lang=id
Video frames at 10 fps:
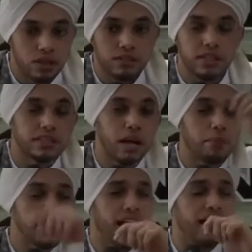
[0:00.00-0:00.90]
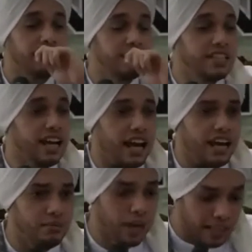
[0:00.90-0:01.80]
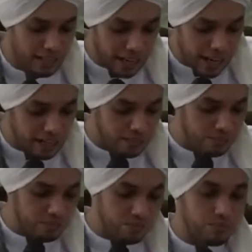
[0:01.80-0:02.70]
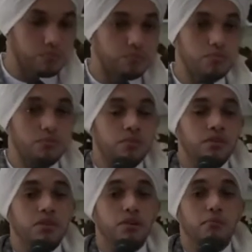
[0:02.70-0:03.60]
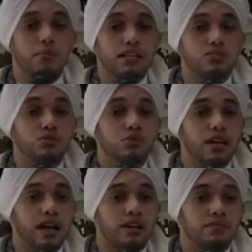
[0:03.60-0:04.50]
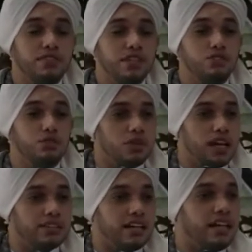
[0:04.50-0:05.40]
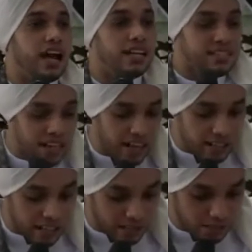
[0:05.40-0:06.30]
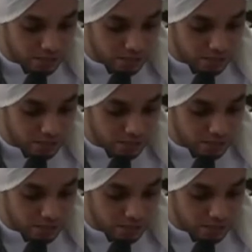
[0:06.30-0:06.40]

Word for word: tetapi hadis yang lain mengatakan man sunna fi sunatan hasanatan